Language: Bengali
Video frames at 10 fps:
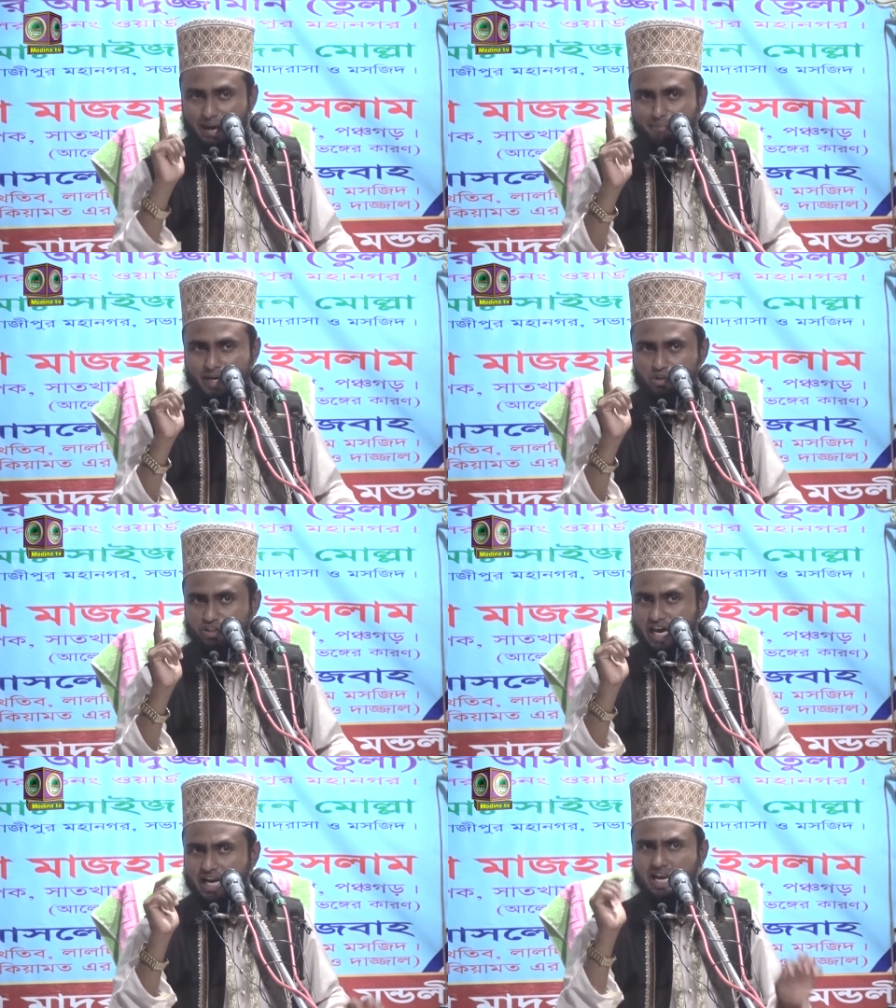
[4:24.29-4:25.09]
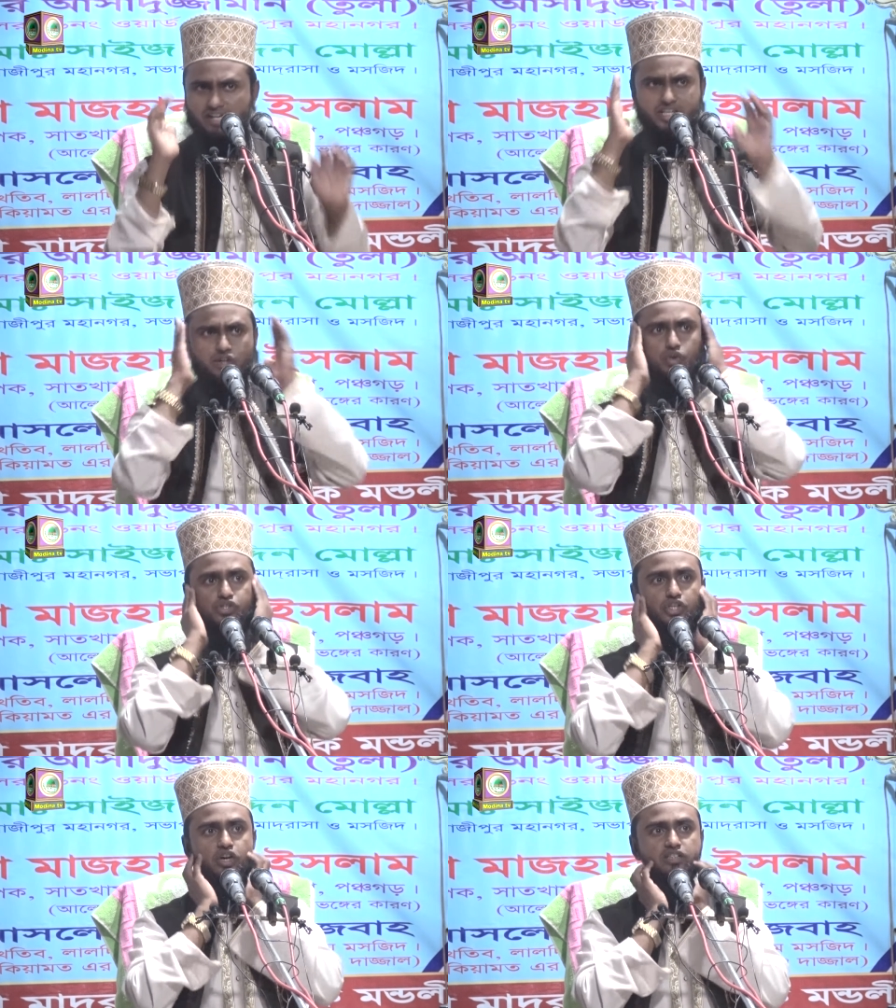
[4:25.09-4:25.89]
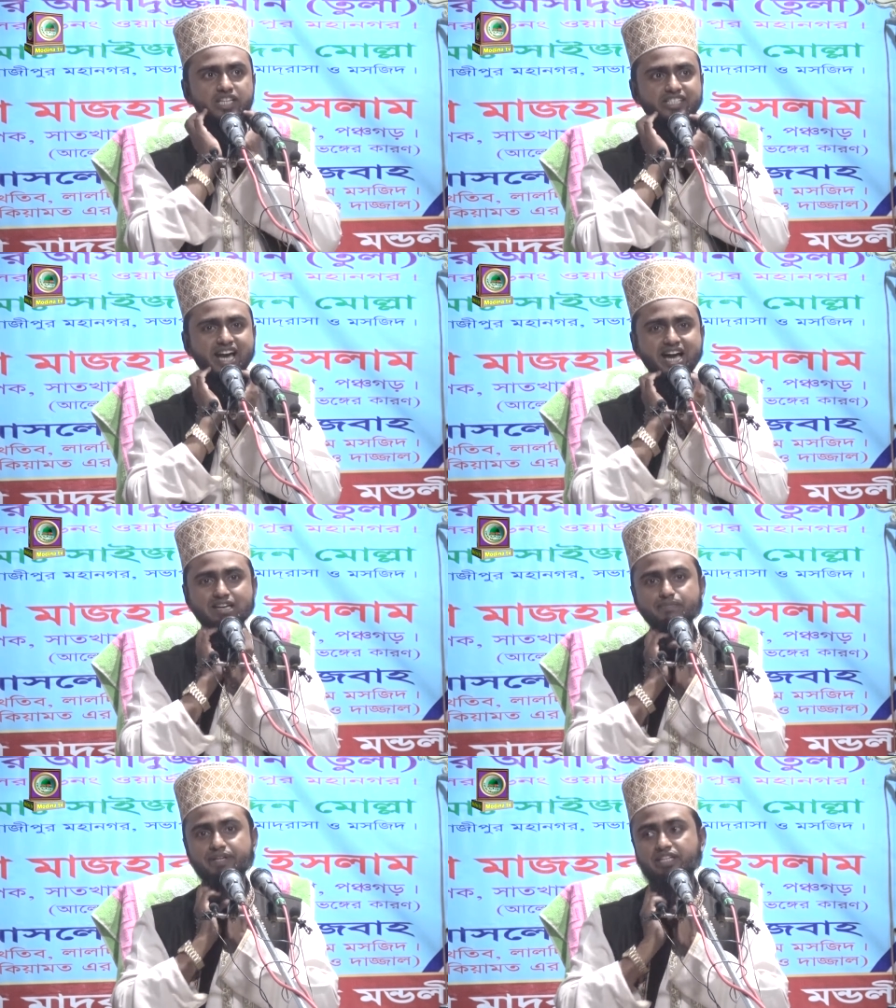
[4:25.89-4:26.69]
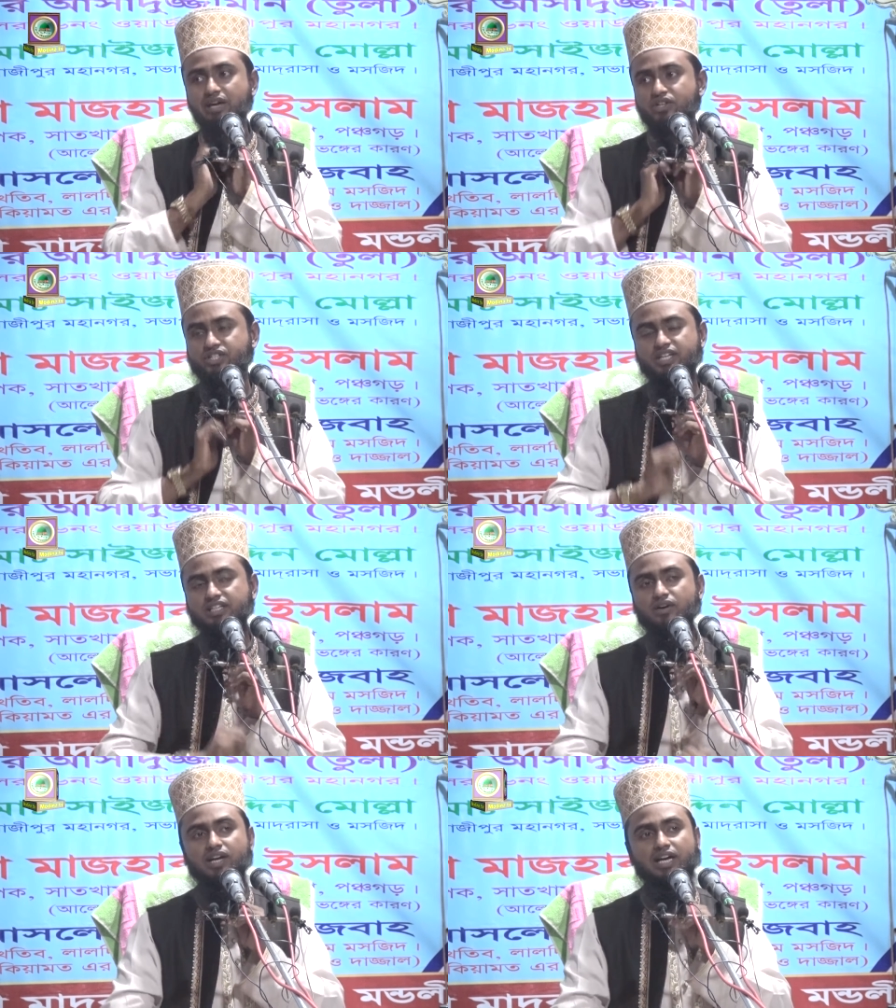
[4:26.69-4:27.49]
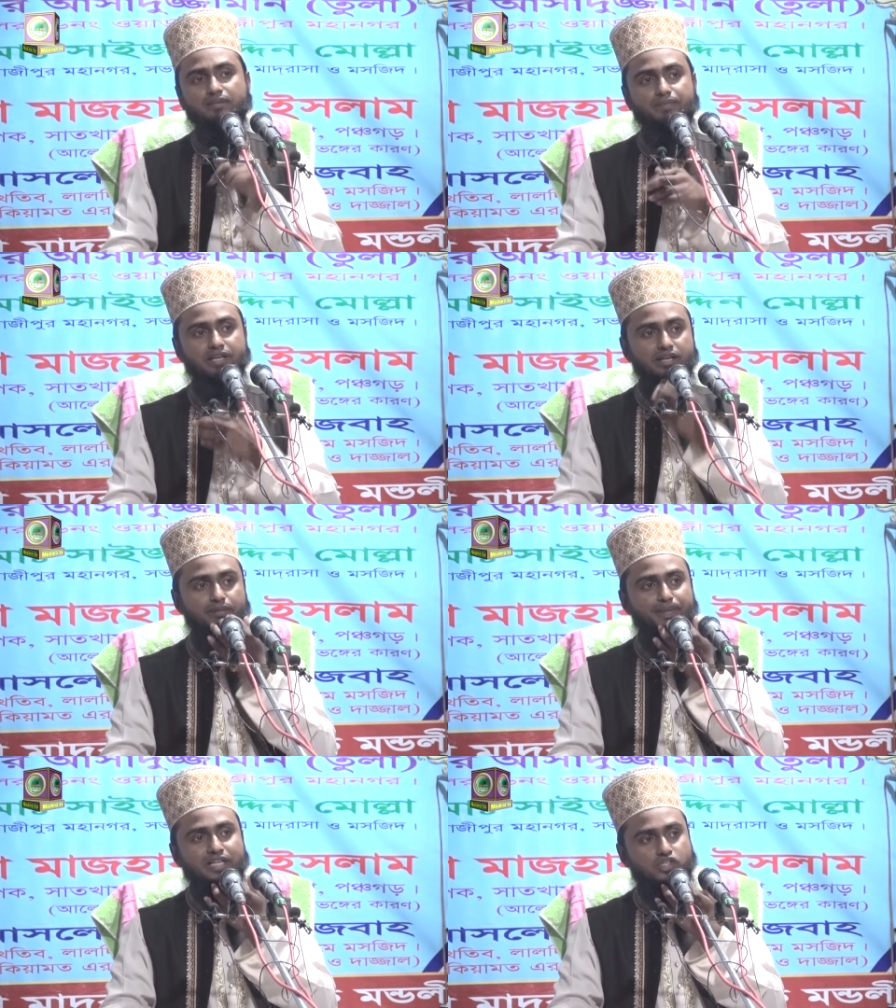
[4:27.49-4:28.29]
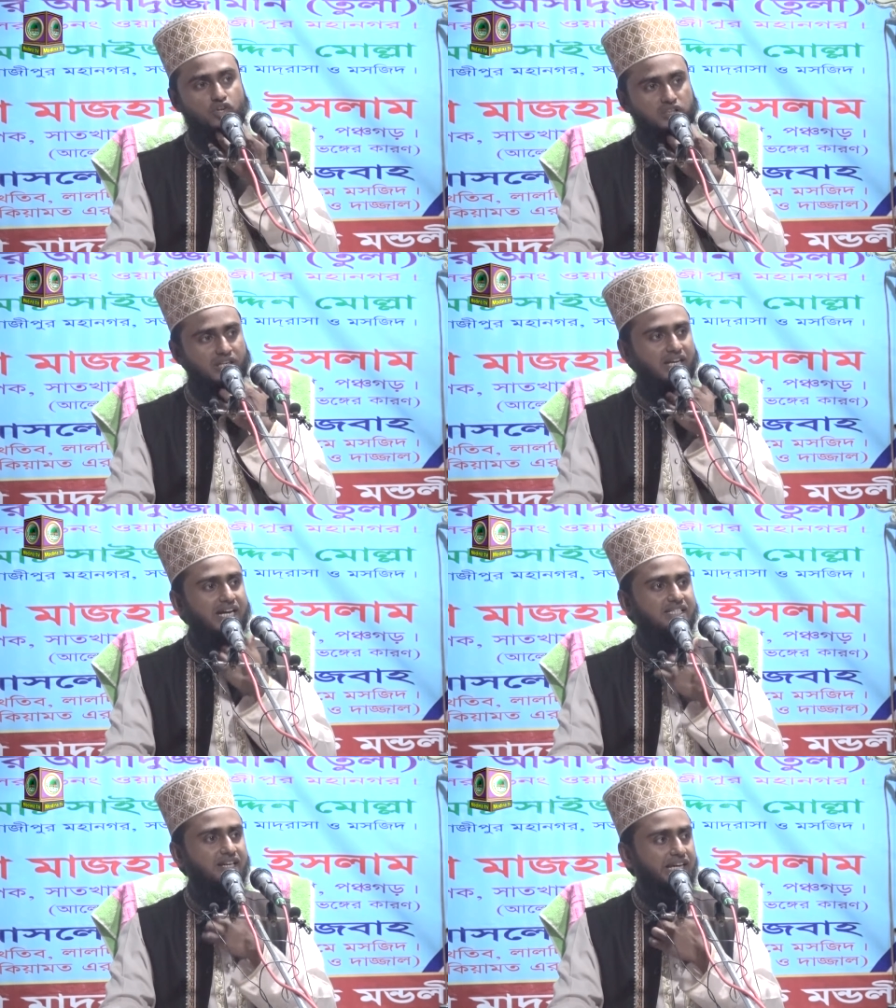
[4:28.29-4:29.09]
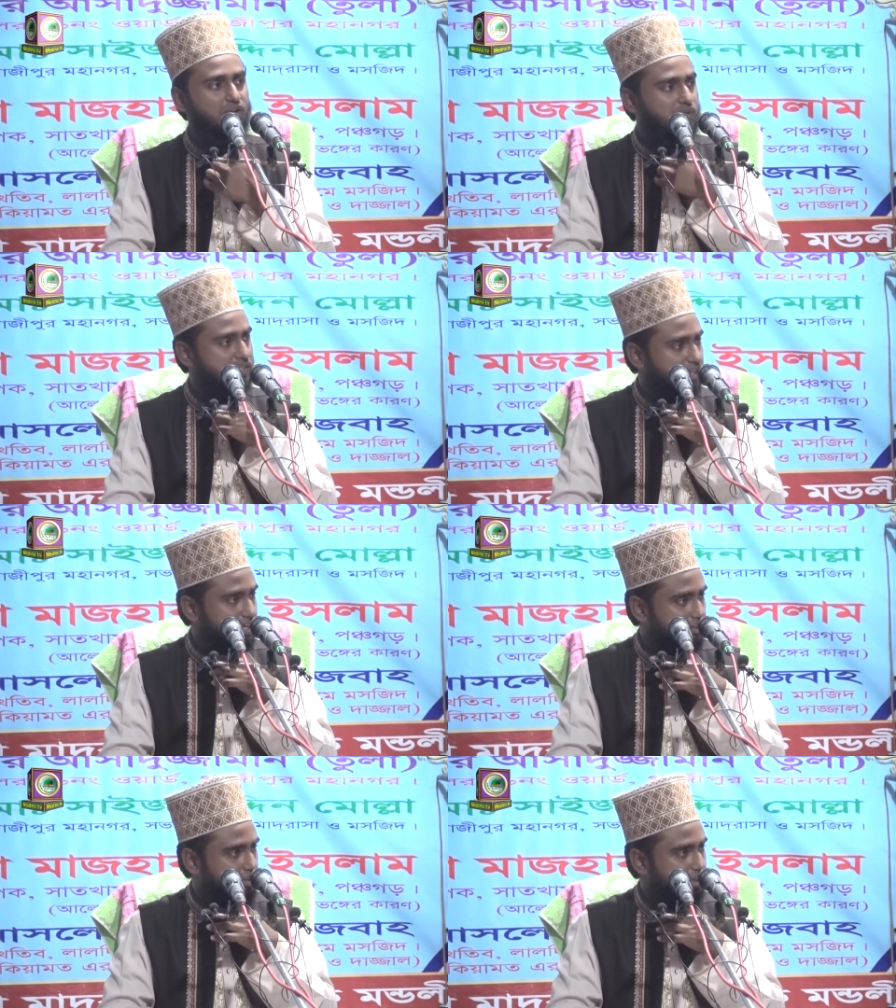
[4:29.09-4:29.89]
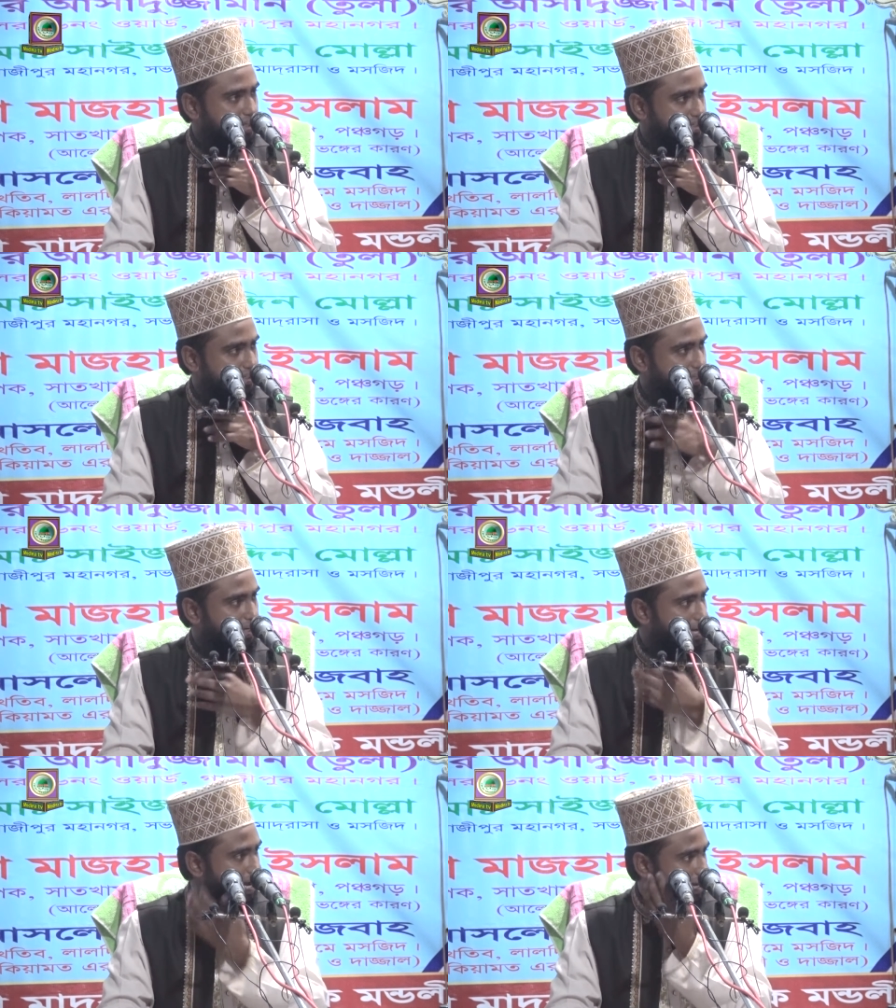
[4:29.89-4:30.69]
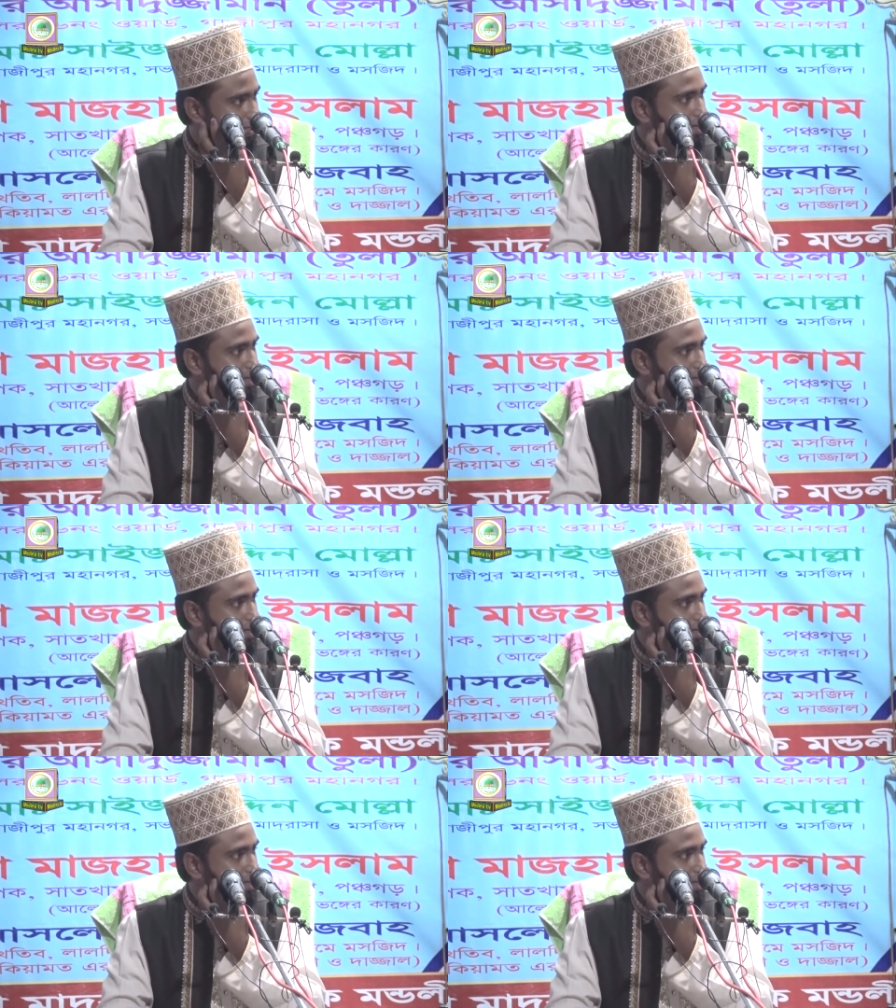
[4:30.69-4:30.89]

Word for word: আমরা যদি আল্লাহকে খুশি করতে চাই বিড়ি খাওয়া ছেড়ে দেওয়া লাগবে মানে জর্দা খায় যারা এগুলি সারার দরকার আছে না নাই